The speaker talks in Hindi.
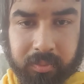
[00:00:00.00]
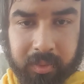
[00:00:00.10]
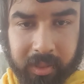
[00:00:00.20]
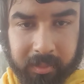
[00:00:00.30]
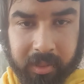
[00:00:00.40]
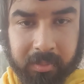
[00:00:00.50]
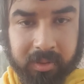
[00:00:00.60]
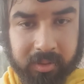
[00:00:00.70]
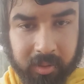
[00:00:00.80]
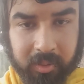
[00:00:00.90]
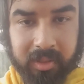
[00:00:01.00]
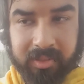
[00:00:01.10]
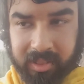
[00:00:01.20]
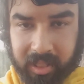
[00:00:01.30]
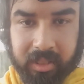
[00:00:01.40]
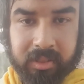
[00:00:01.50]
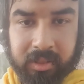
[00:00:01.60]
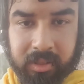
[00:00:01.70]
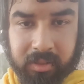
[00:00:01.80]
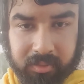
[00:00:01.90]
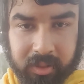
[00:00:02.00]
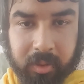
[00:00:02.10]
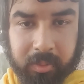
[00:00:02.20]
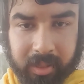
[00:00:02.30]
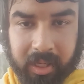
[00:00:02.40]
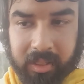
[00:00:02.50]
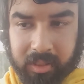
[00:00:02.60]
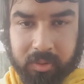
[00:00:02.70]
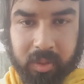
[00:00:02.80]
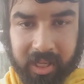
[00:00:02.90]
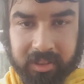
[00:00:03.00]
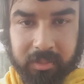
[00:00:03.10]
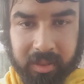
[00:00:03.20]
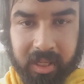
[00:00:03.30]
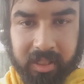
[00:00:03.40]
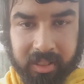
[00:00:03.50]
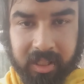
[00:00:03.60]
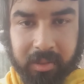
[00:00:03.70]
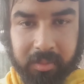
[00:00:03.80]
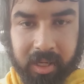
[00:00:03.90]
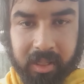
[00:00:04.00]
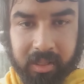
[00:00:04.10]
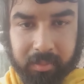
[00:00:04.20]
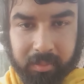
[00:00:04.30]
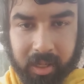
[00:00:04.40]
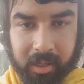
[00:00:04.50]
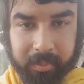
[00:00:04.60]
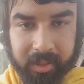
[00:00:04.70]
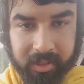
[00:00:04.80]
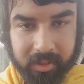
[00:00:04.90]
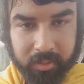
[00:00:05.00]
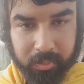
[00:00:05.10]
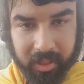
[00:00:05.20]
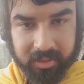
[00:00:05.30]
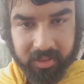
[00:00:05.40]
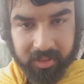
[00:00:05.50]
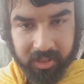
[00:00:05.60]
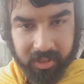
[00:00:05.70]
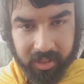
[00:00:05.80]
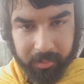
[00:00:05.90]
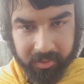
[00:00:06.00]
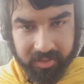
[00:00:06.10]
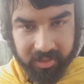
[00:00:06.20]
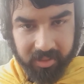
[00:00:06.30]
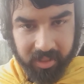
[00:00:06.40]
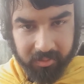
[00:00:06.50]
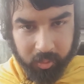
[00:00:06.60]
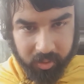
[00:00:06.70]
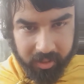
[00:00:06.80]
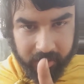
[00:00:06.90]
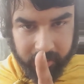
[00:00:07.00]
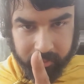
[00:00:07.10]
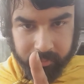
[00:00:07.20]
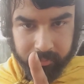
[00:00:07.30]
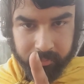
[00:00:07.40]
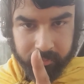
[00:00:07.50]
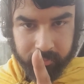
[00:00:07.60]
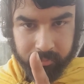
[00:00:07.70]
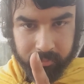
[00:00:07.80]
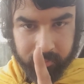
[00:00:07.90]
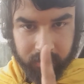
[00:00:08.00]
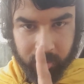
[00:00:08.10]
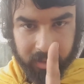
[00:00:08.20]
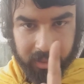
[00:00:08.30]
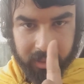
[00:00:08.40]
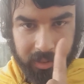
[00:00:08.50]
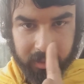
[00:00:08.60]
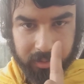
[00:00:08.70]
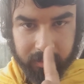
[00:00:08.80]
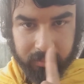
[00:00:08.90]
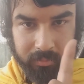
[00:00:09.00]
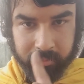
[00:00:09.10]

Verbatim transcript: बड़े बड़े मंत्रियों के साथ वीडियो बनाकर जो हाथ मिलाकर गले मिलाकर माला पहन के जो भाषण दे रहे हैं ना प्रवचन दे रहे वो नहीं वो नहीं है